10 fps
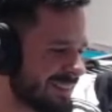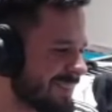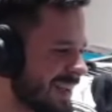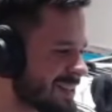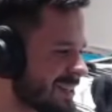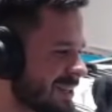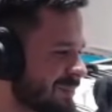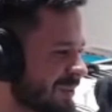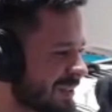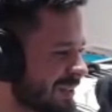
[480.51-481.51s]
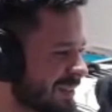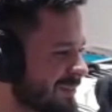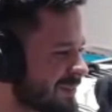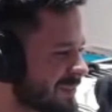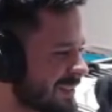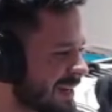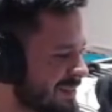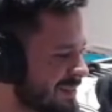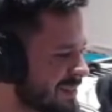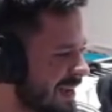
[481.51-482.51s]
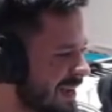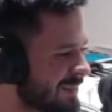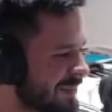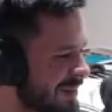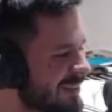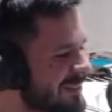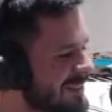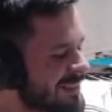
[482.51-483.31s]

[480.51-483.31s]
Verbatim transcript: większej hipokrytki we frikach nie widziałem, naprawdę.